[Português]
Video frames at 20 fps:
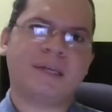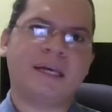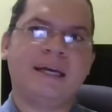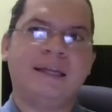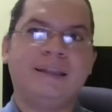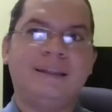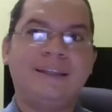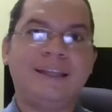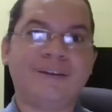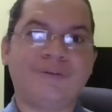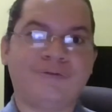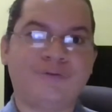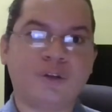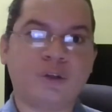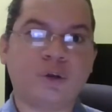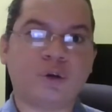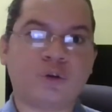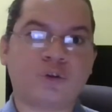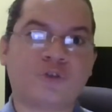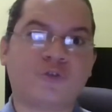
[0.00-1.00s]
devido
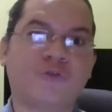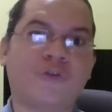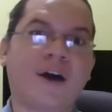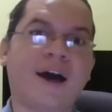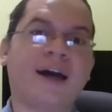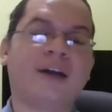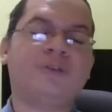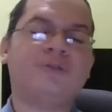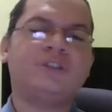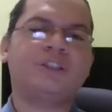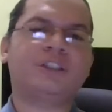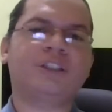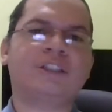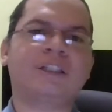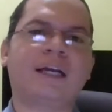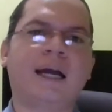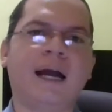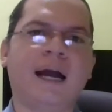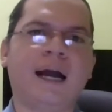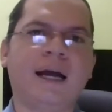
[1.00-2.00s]
aos vários
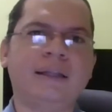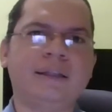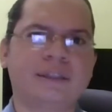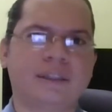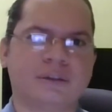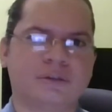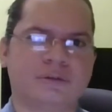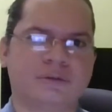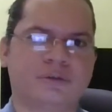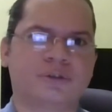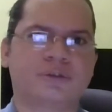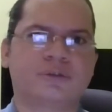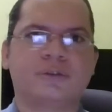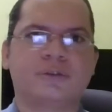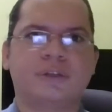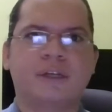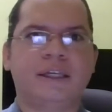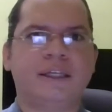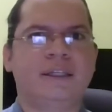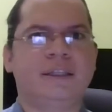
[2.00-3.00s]
escândalos
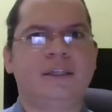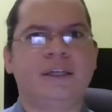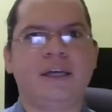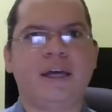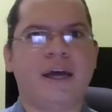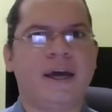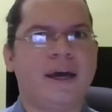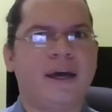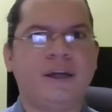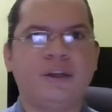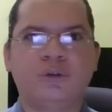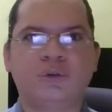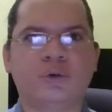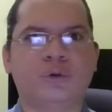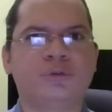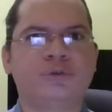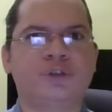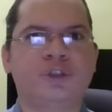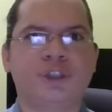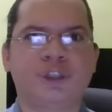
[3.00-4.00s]
é, em
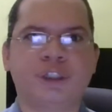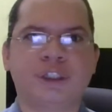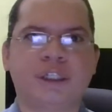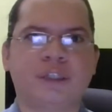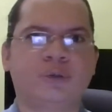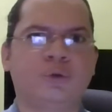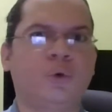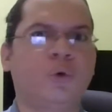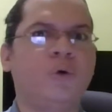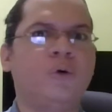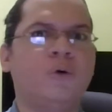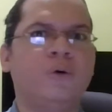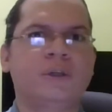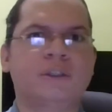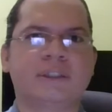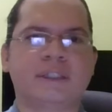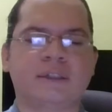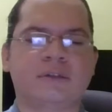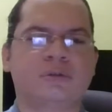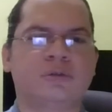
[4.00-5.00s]
torno de diretores,
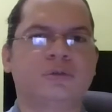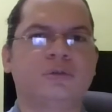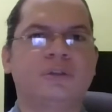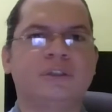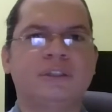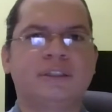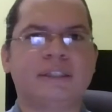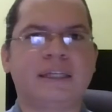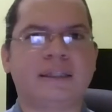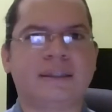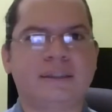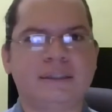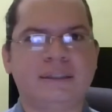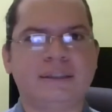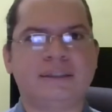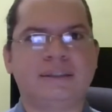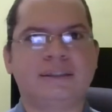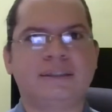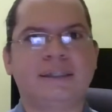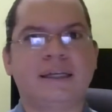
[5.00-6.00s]
atores e
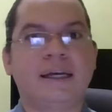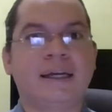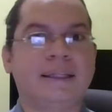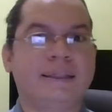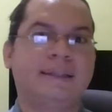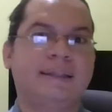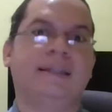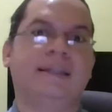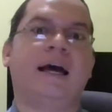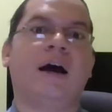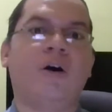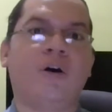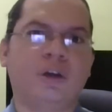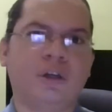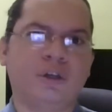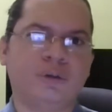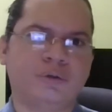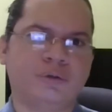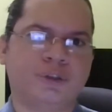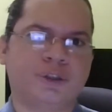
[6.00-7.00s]
atrizes da
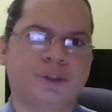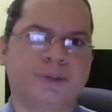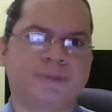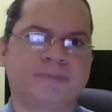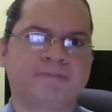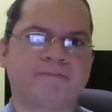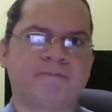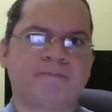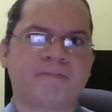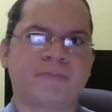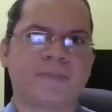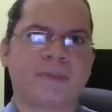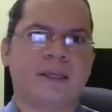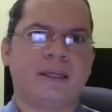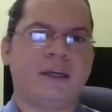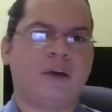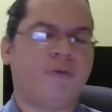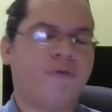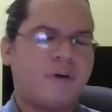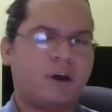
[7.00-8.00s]
Hollywood.
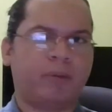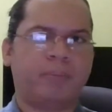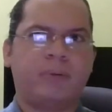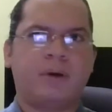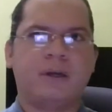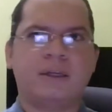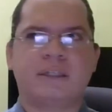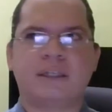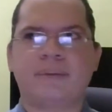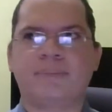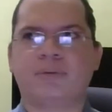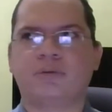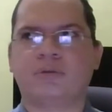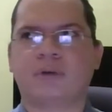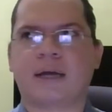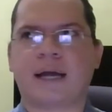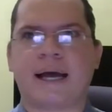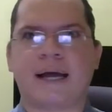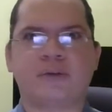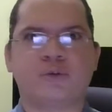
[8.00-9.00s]
Eu falo, por exemplo, do
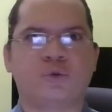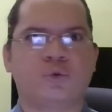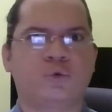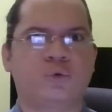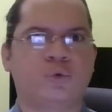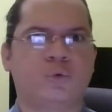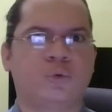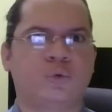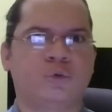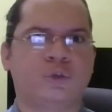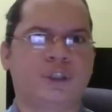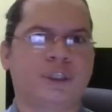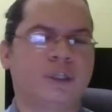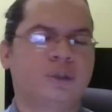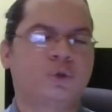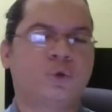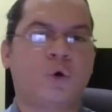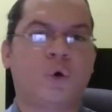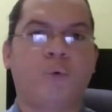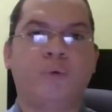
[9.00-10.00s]
caso do
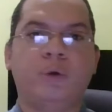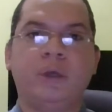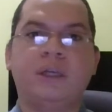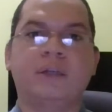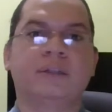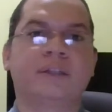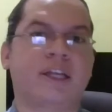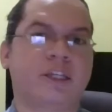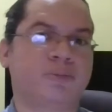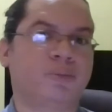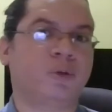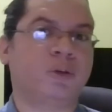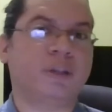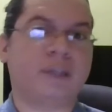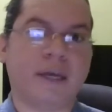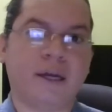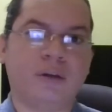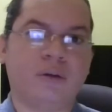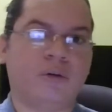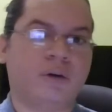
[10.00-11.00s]
diretor William Desmond
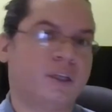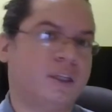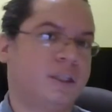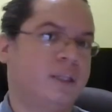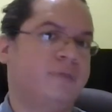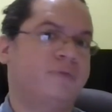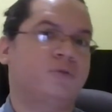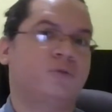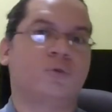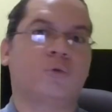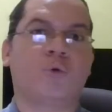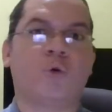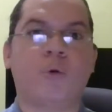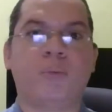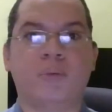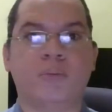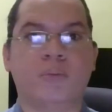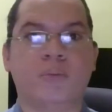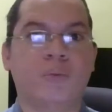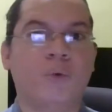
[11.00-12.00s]
Taylor, que teve o seu
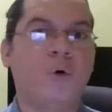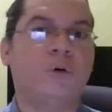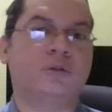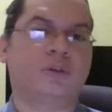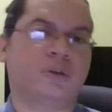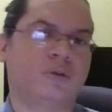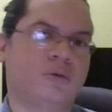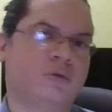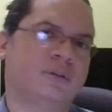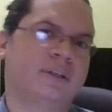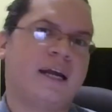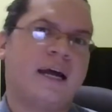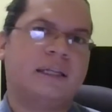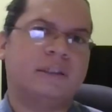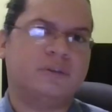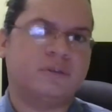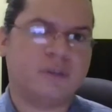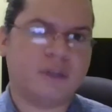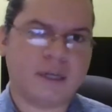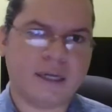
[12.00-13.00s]
corpo morto
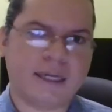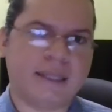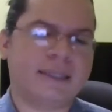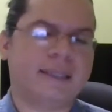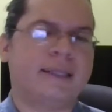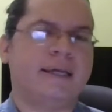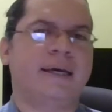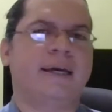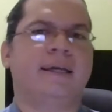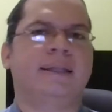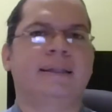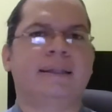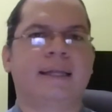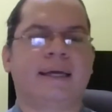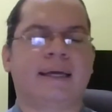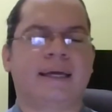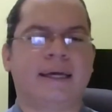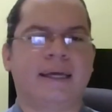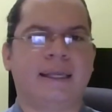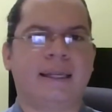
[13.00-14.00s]
encontrado é,
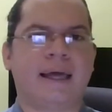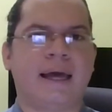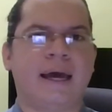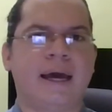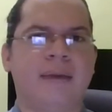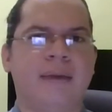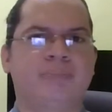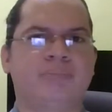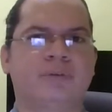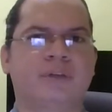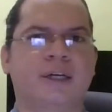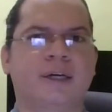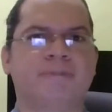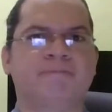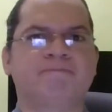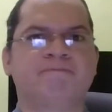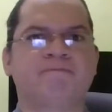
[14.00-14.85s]
naquela época.